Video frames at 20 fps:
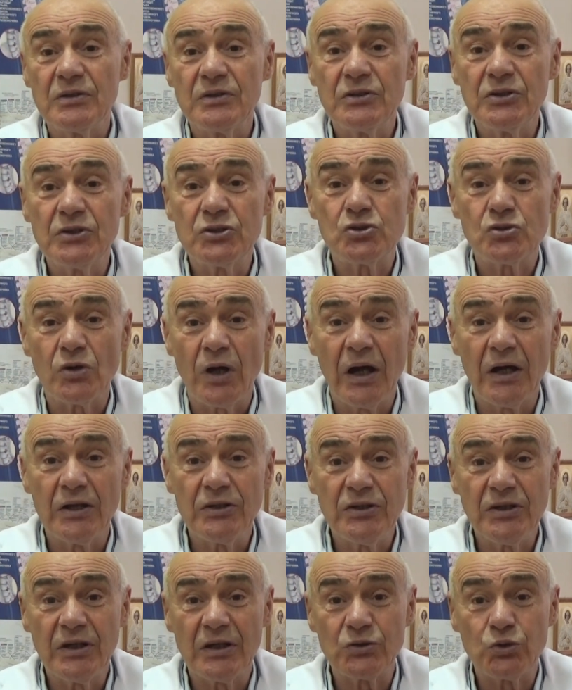Ничего,
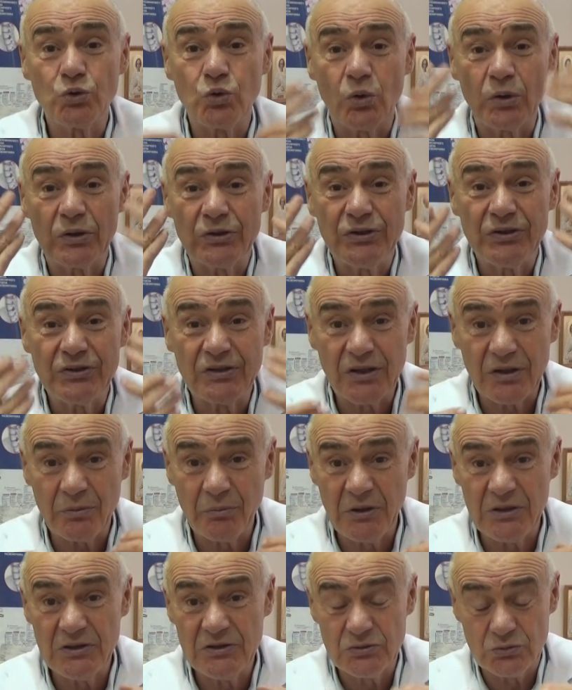они отток не
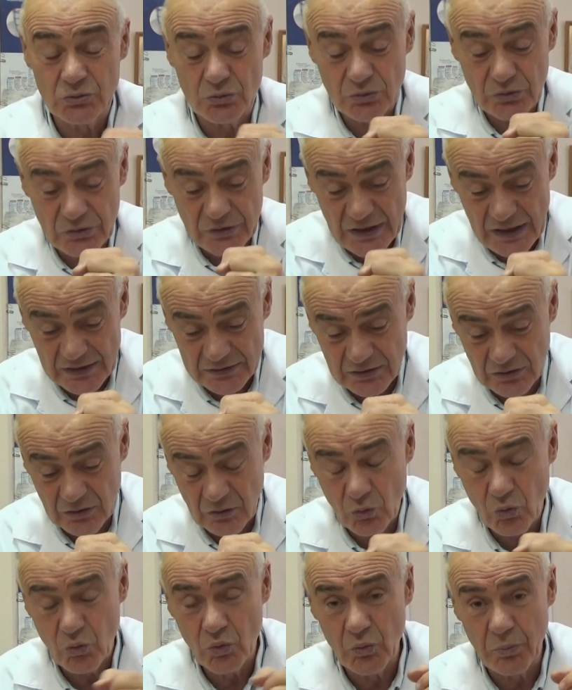нормализуют. Надо
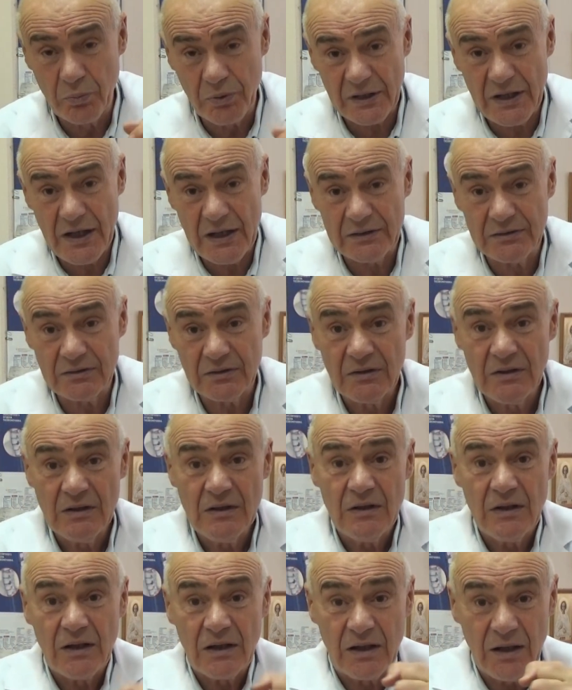убрать
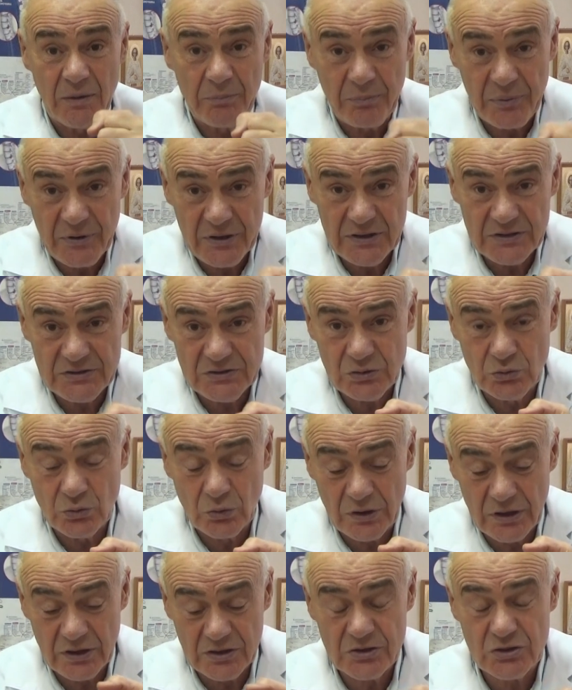компрессию
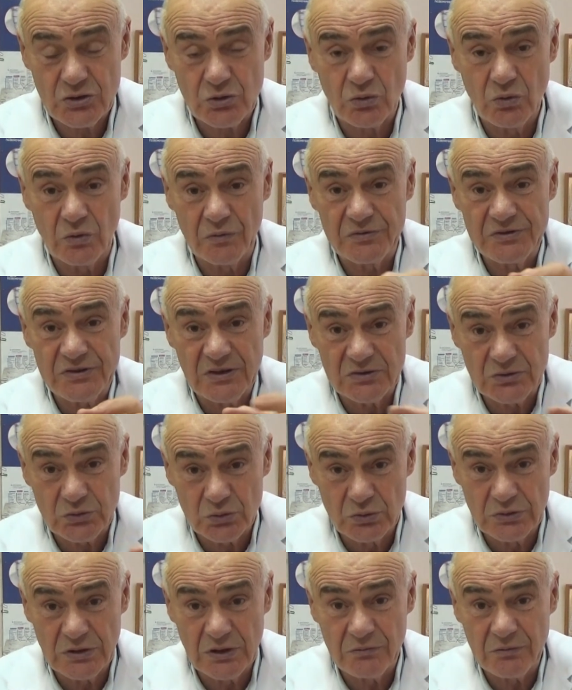корешков,
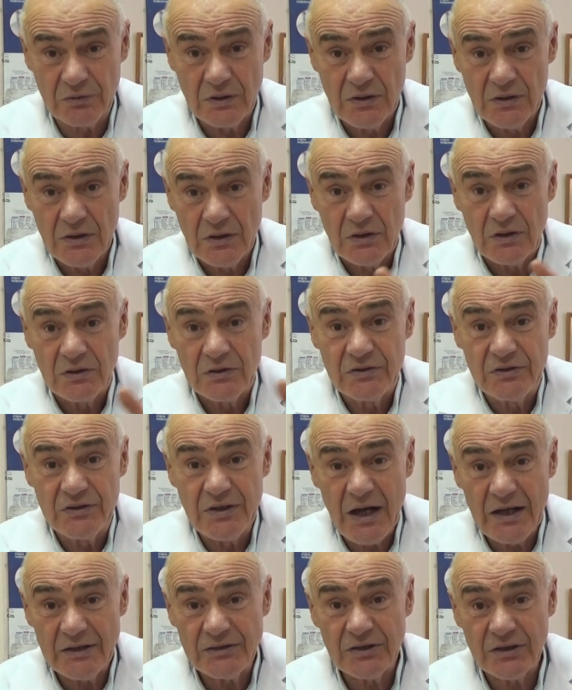сосудов,
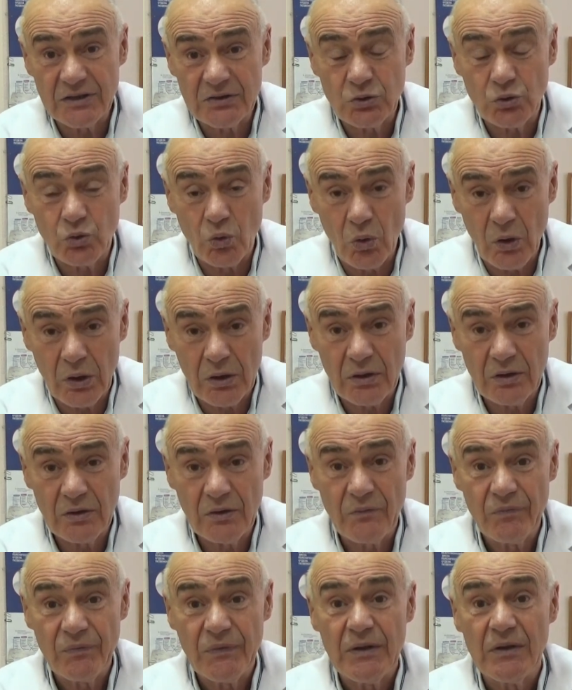дать отток,
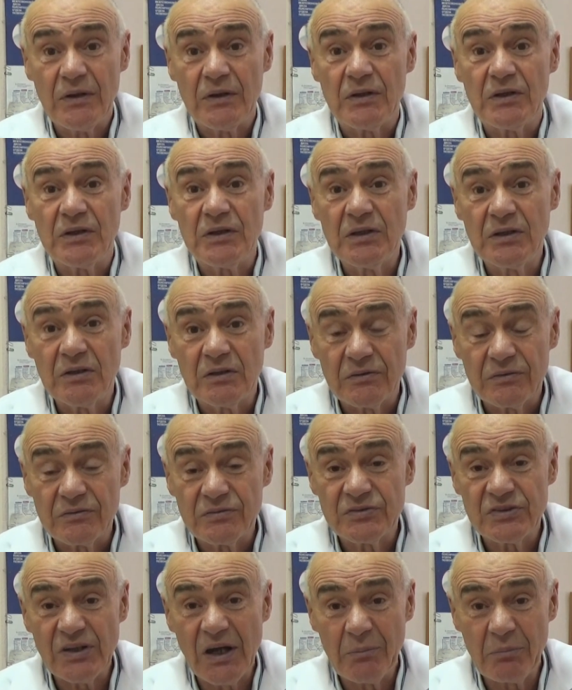и
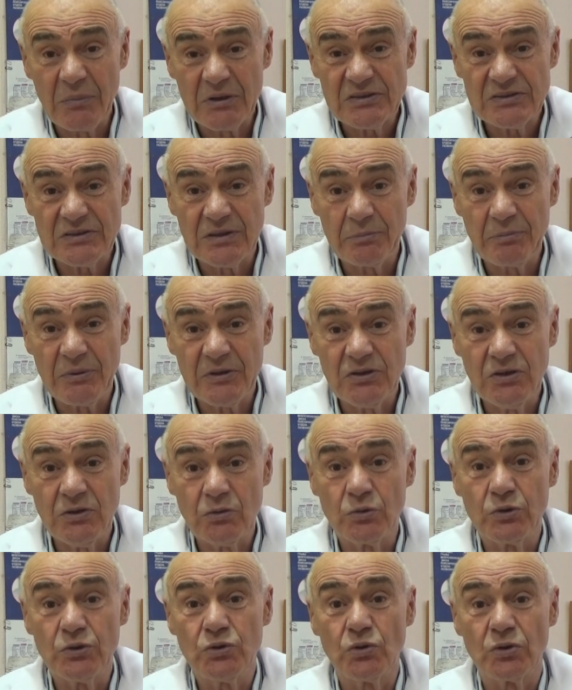вся
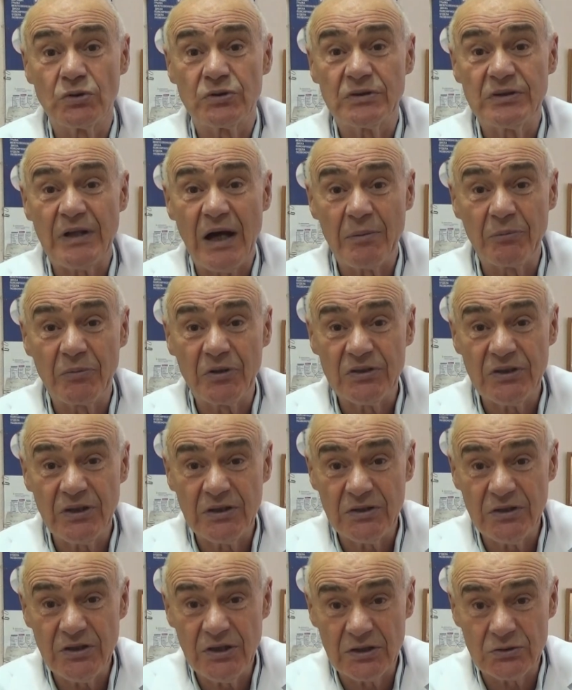мастопатия уйдет. Там,
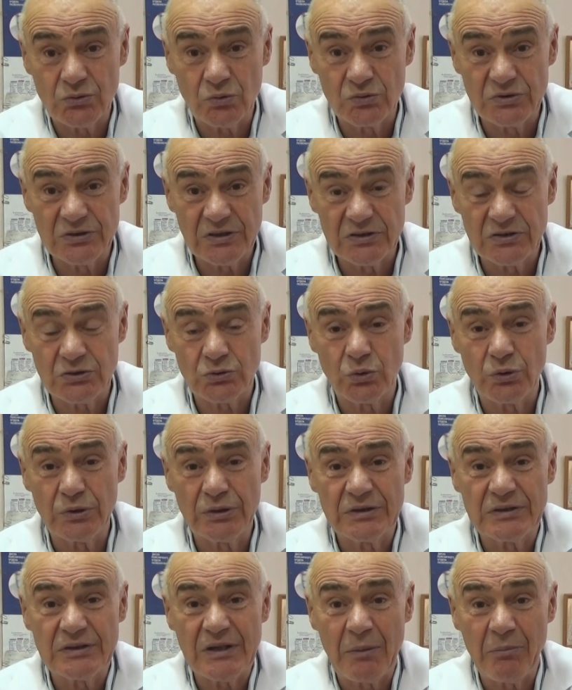где нету
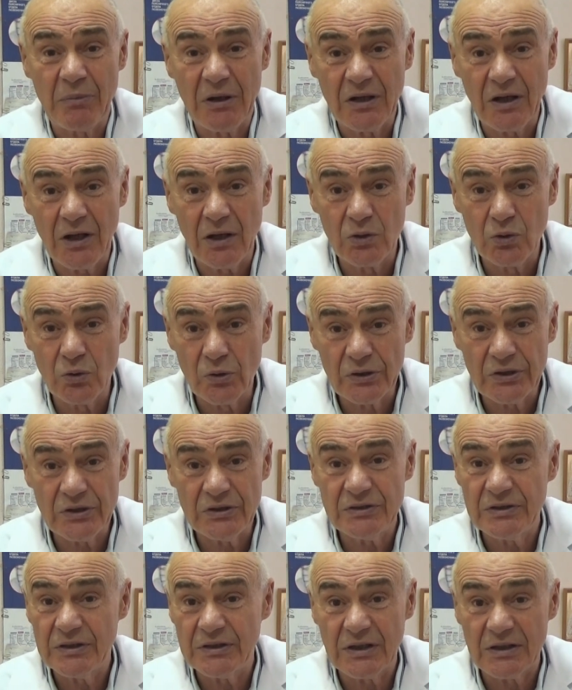застоя, там
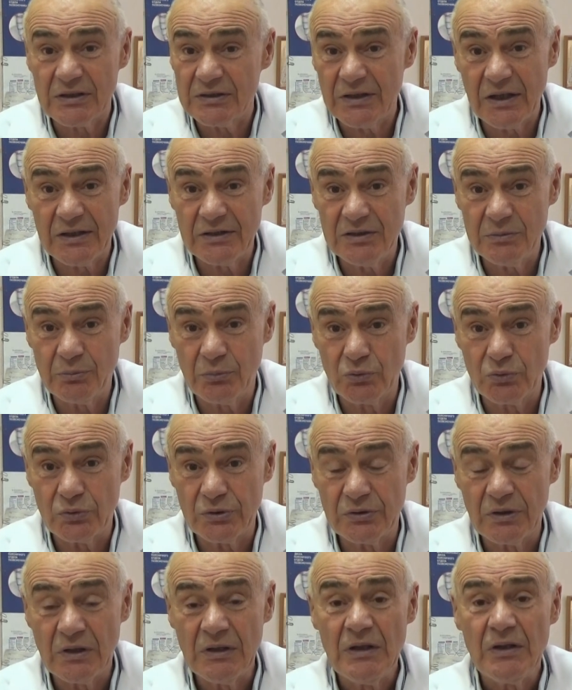онкологии никогда не
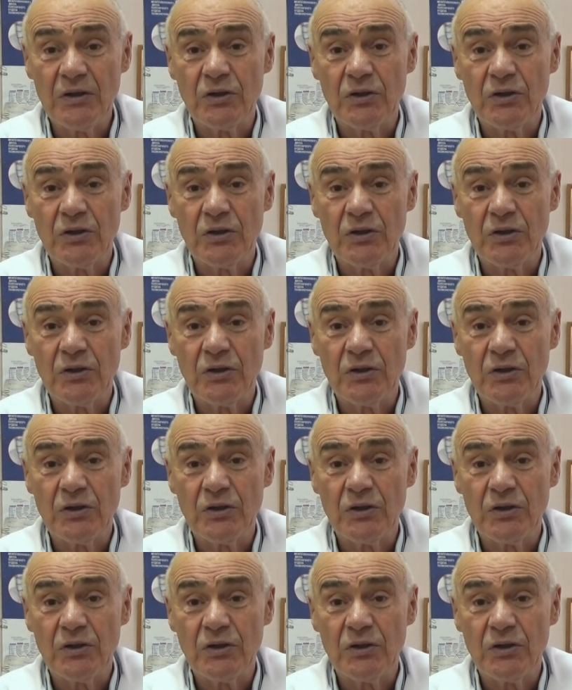будет.